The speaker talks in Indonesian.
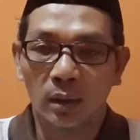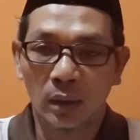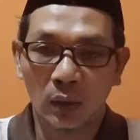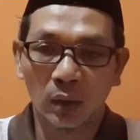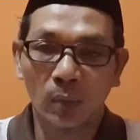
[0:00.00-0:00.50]
di
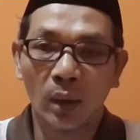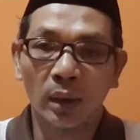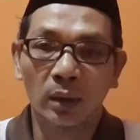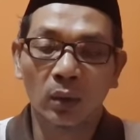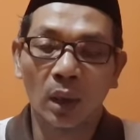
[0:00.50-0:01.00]
satu
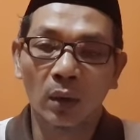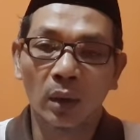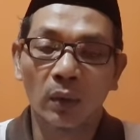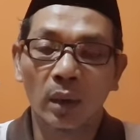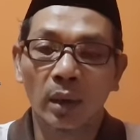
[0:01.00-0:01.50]
tempat ditolak
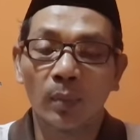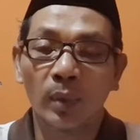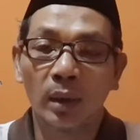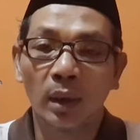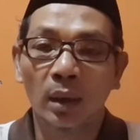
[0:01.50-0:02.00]
oleh warga,
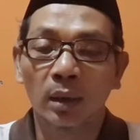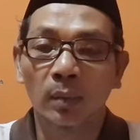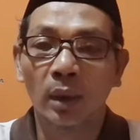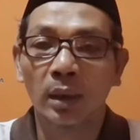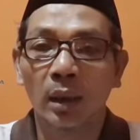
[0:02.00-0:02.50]
pindah ke
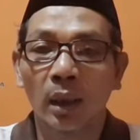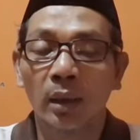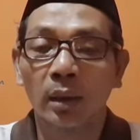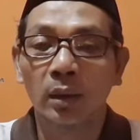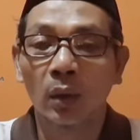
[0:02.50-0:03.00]
tempat yang
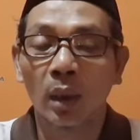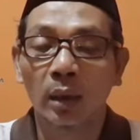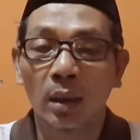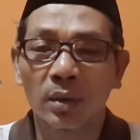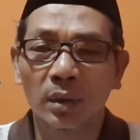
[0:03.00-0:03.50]
lain
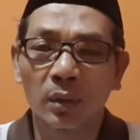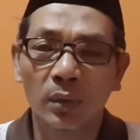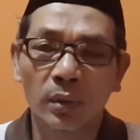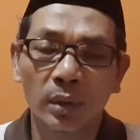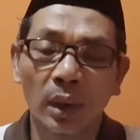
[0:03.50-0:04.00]
ditolak, dan
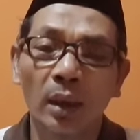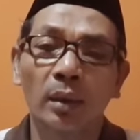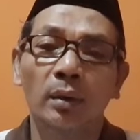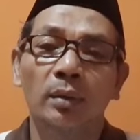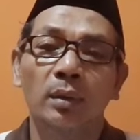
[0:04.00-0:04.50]
seterusnya.